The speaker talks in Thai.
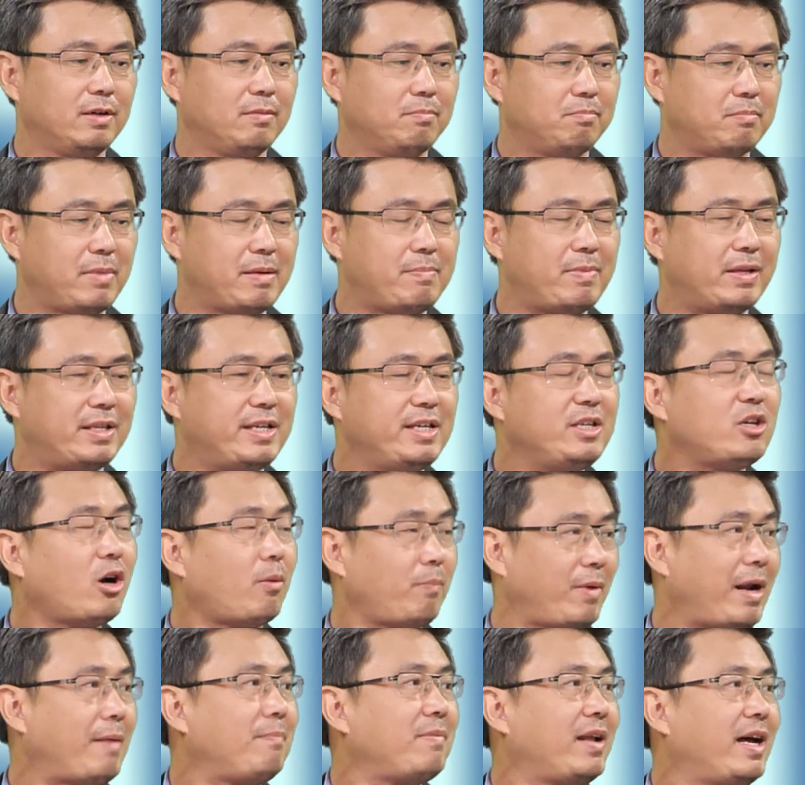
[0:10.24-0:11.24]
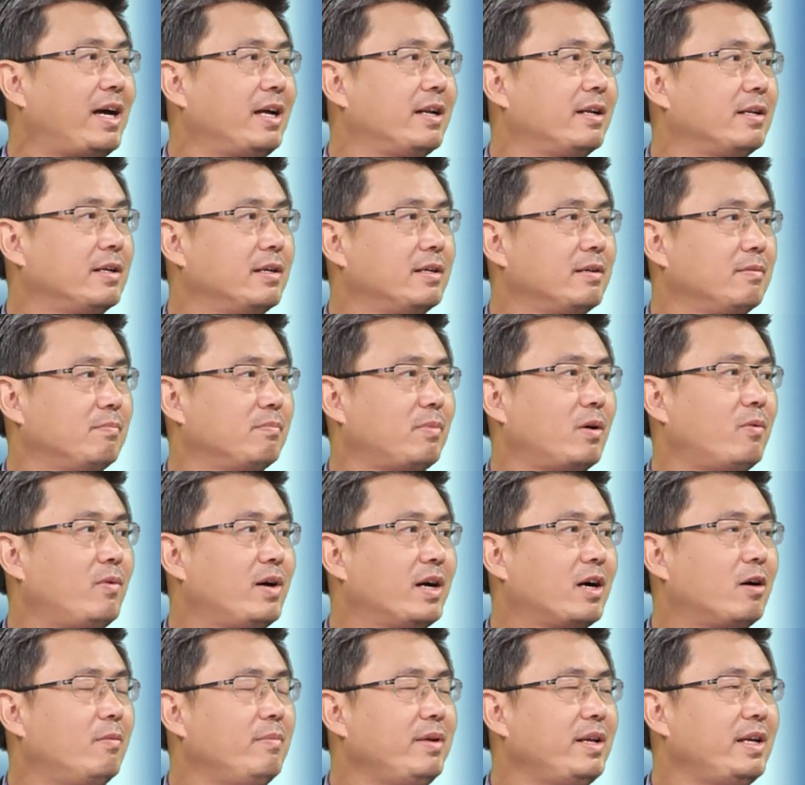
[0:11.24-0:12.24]
ไม่เป็นที่ยอมรับละเพราะว่า
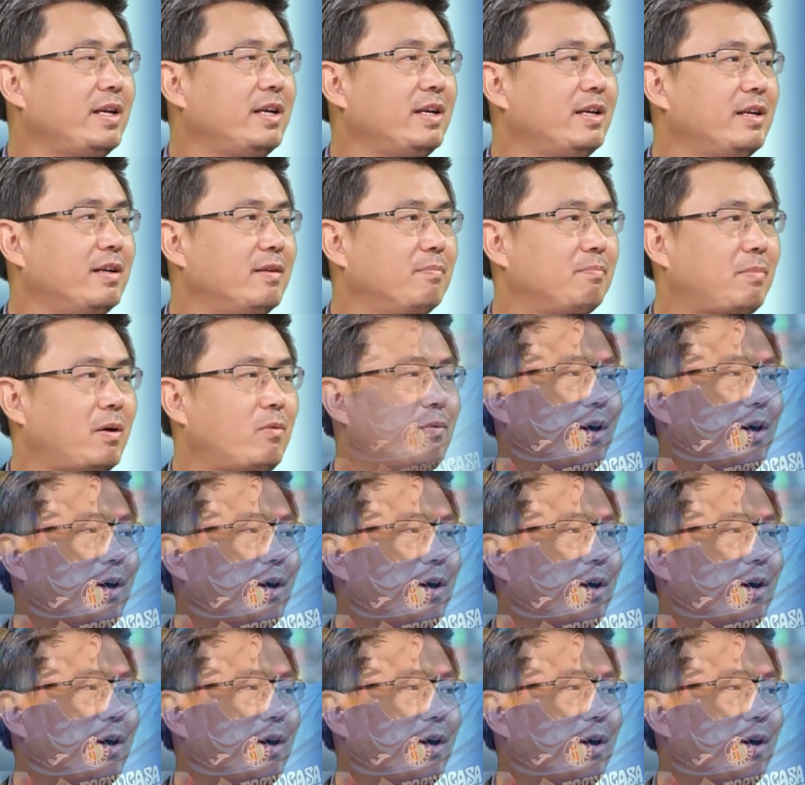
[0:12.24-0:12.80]
เขามีประวั